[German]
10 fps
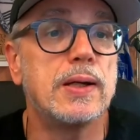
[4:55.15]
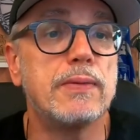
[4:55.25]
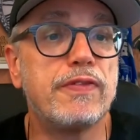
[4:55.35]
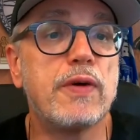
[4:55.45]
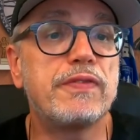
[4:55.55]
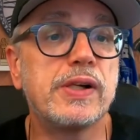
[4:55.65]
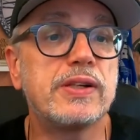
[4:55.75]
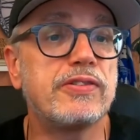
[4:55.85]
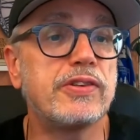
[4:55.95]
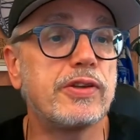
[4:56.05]
Im
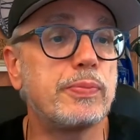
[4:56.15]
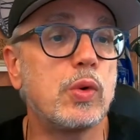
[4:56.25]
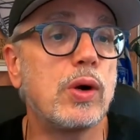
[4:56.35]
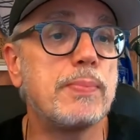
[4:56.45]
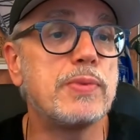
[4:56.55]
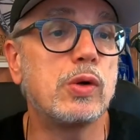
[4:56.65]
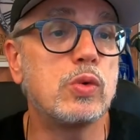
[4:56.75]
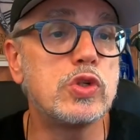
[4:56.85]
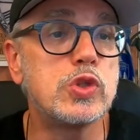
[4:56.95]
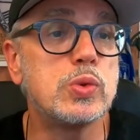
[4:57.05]
Vorfeld ist das Programm der
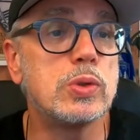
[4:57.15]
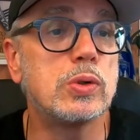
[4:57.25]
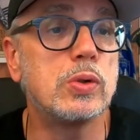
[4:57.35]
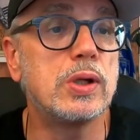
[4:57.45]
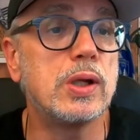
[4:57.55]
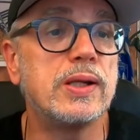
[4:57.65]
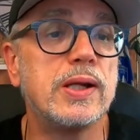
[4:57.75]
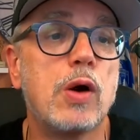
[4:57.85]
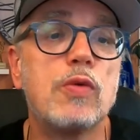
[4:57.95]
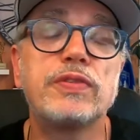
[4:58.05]
Grundschule und
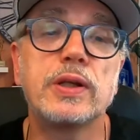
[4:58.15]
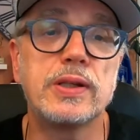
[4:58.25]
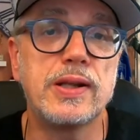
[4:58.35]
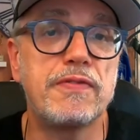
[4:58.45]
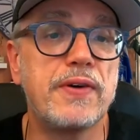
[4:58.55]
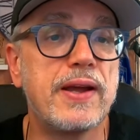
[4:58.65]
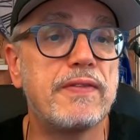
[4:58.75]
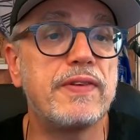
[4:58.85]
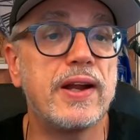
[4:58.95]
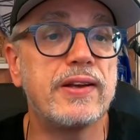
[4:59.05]
der Auftritt der
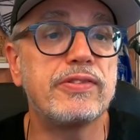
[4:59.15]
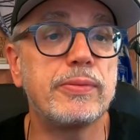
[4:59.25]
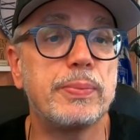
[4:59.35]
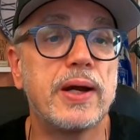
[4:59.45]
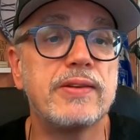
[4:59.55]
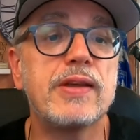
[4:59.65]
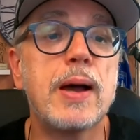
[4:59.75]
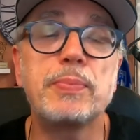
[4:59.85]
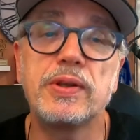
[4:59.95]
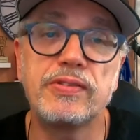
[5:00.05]
Fireflies bereits
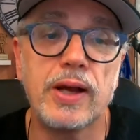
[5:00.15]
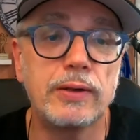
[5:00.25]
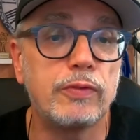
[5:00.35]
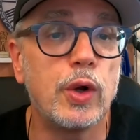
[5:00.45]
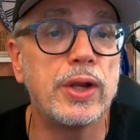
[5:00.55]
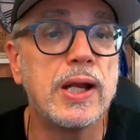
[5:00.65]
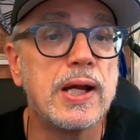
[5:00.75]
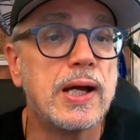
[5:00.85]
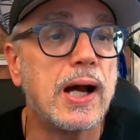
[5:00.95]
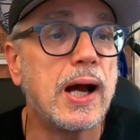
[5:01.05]
abgesagt worden.
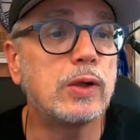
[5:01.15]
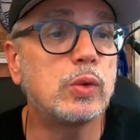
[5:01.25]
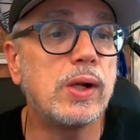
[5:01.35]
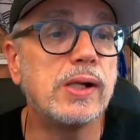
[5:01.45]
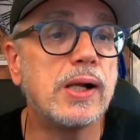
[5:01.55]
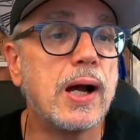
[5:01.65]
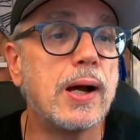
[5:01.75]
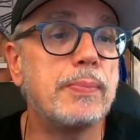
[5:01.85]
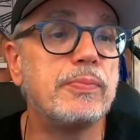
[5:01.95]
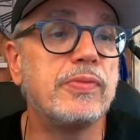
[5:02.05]
Aktuell
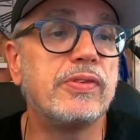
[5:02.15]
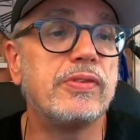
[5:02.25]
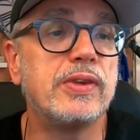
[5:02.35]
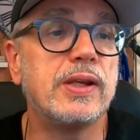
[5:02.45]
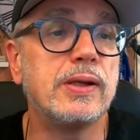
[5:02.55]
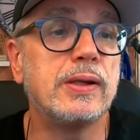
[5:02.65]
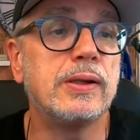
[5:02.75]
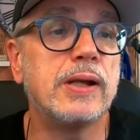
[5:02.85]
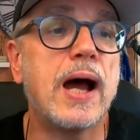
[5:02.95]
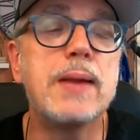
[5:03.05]
haben
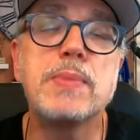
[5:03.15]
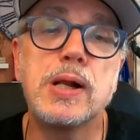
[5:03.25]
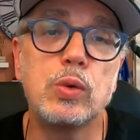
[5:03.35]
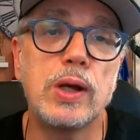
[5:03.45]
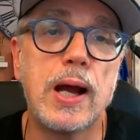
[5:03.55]
Sie Anmeldung